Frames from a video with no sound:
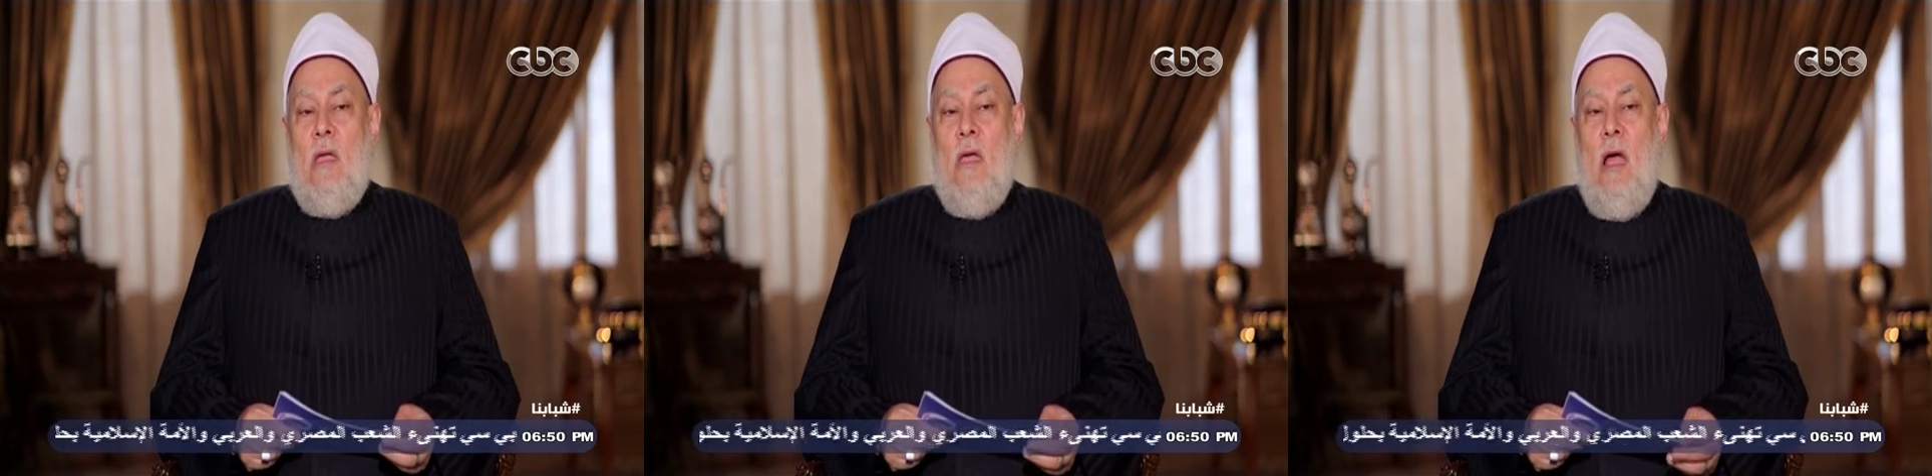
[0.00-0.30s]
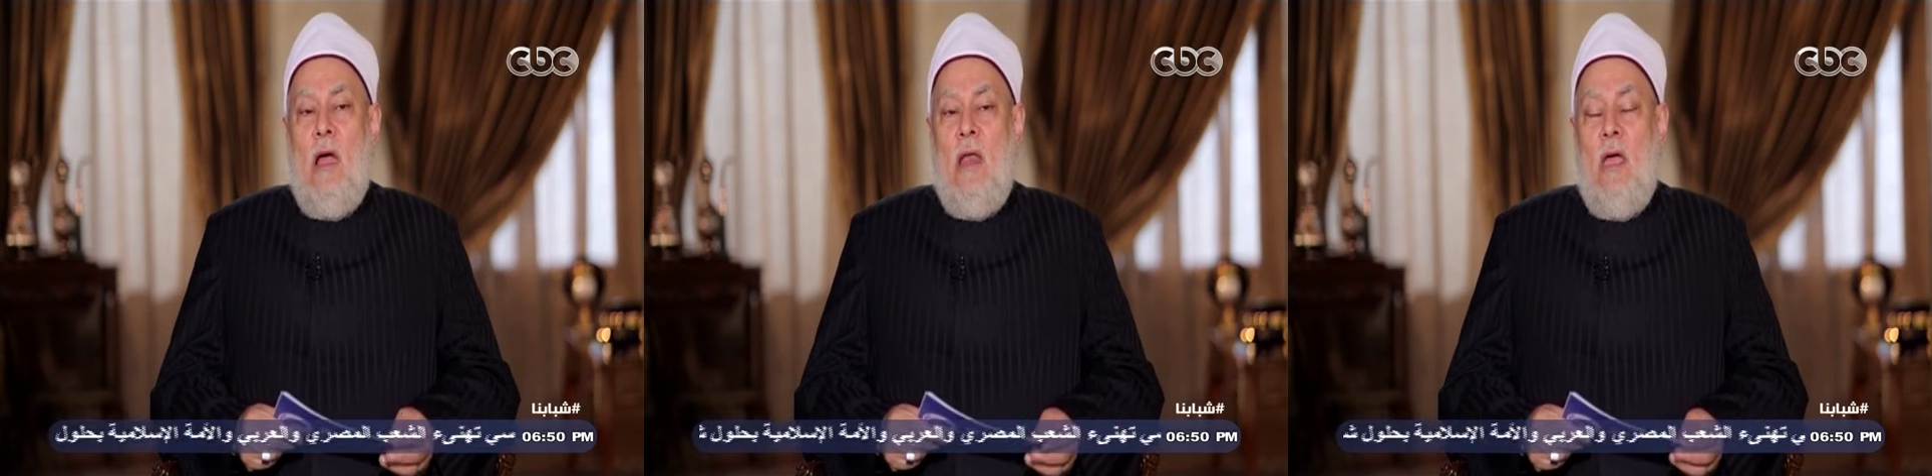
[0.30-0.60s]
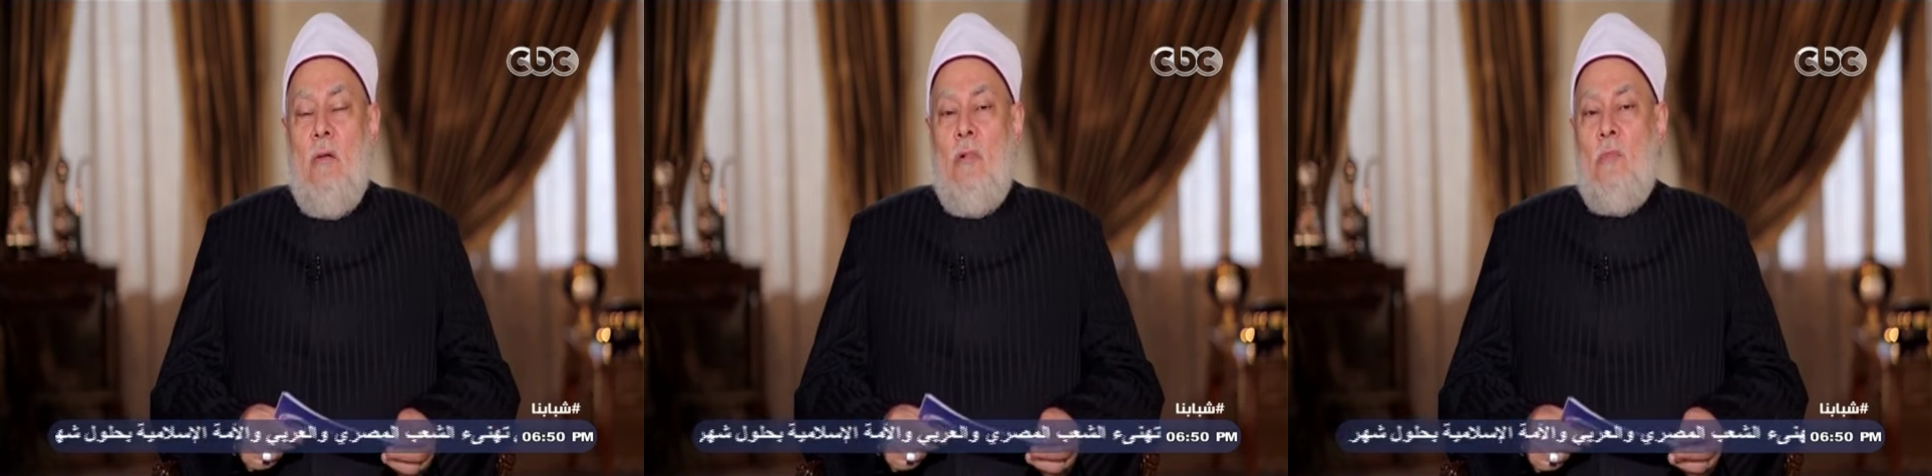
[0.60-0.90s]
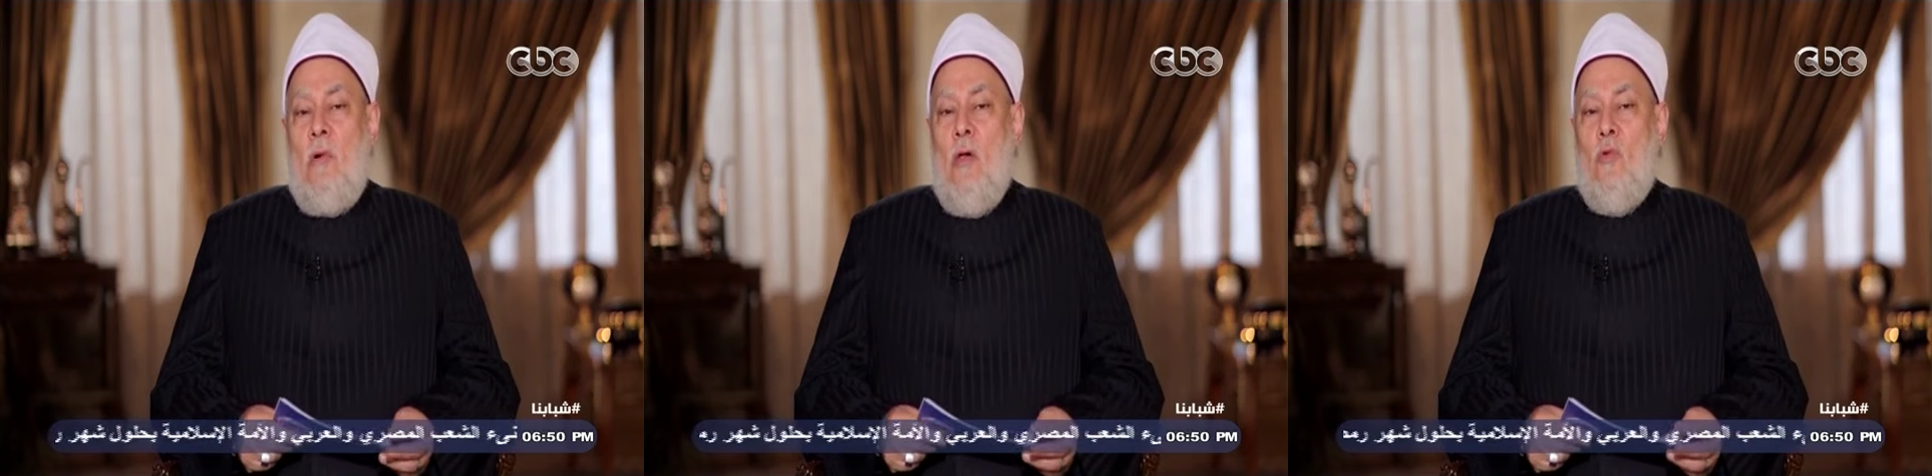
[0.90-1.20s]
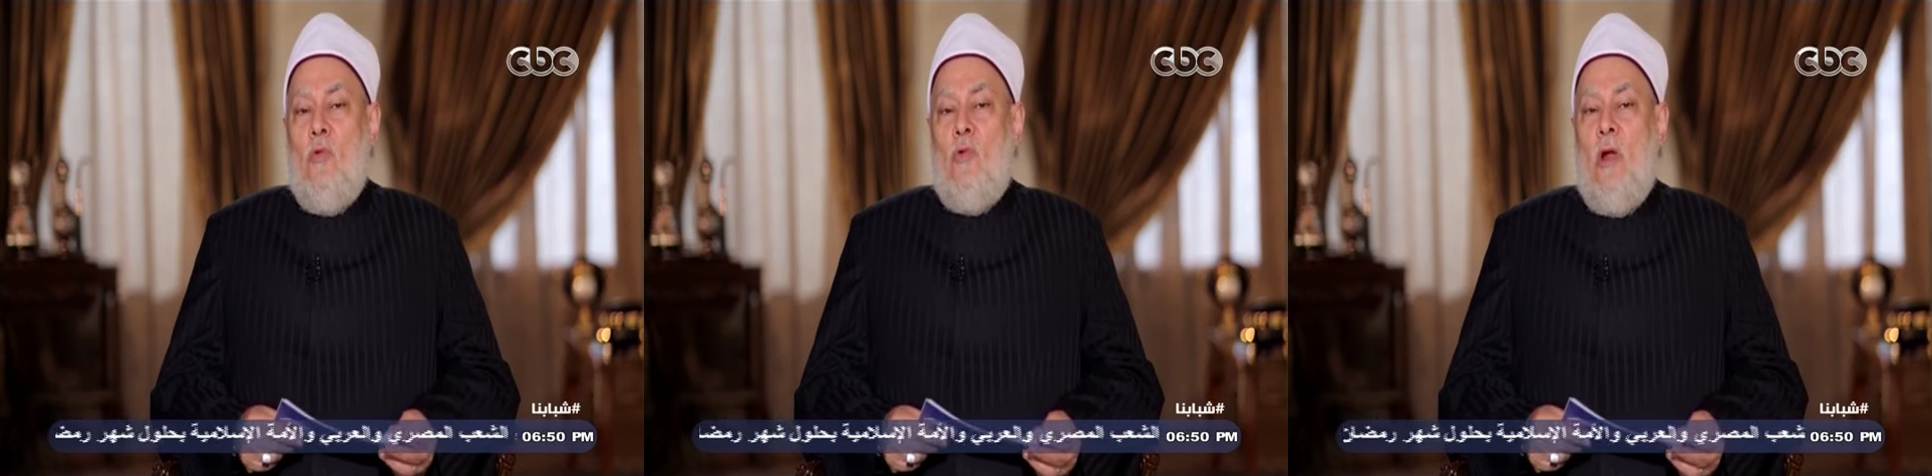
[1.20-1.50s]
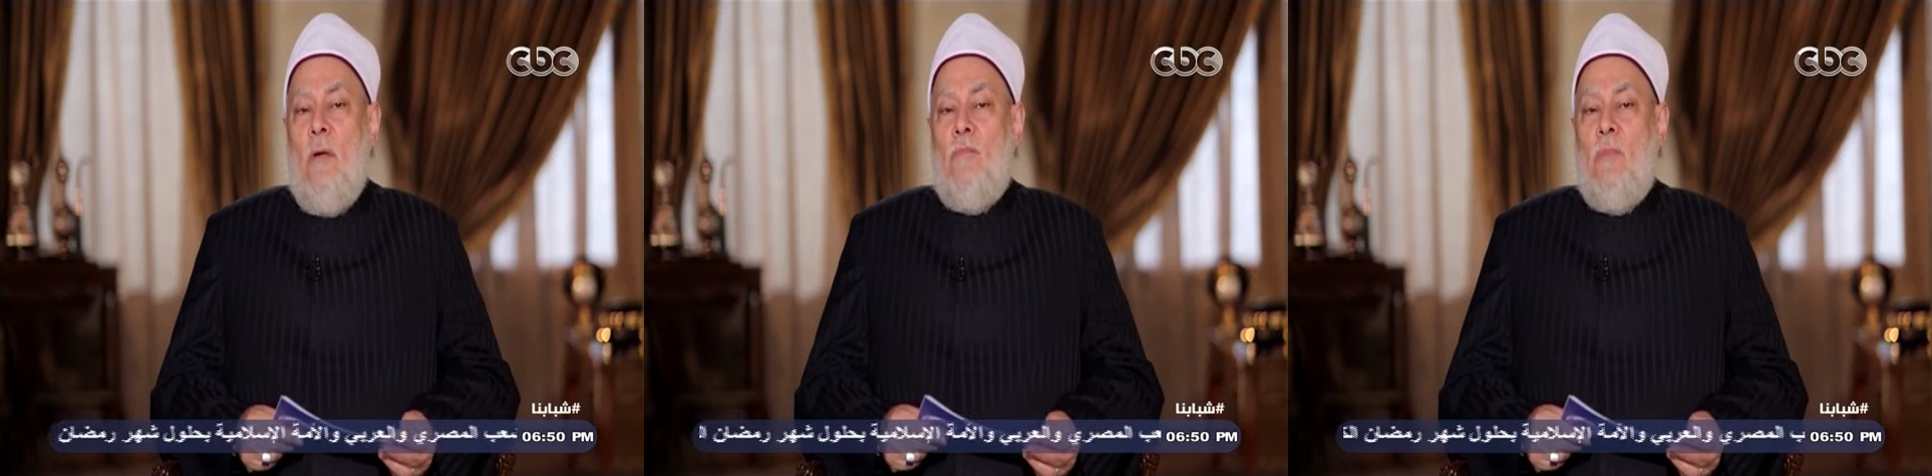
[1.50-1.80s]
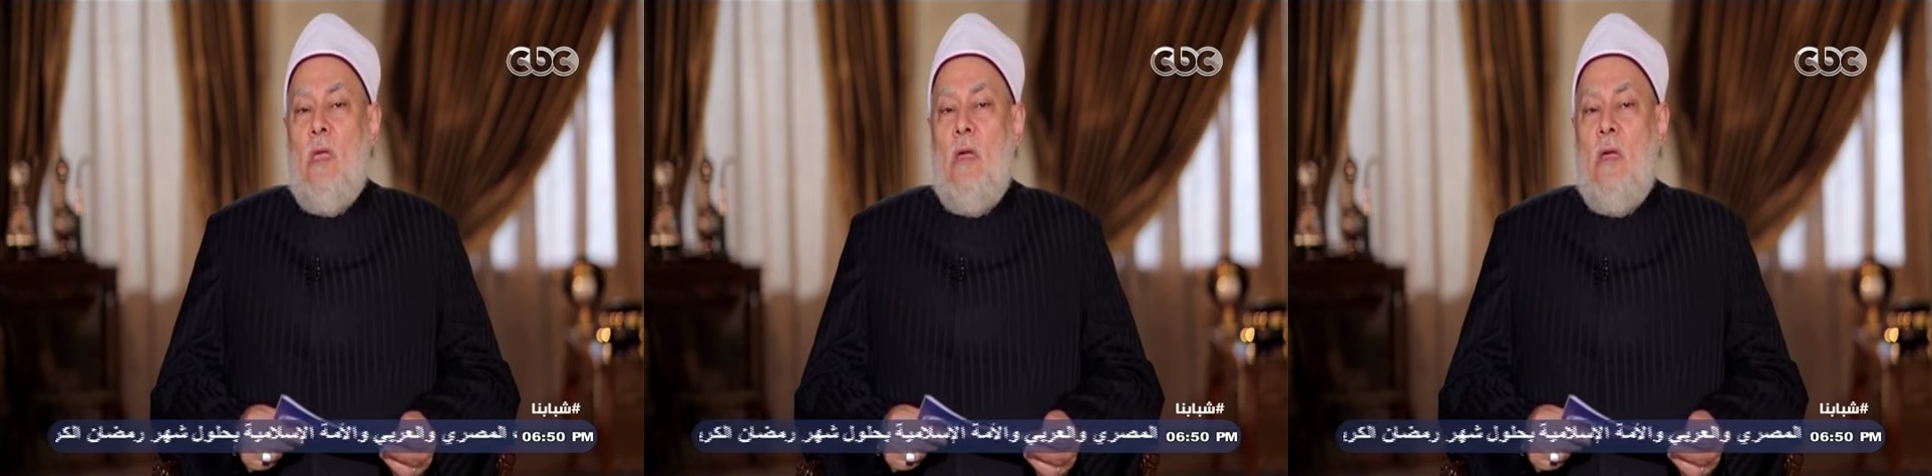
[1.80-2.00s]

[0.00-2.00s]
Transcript: جعل أبا محظورة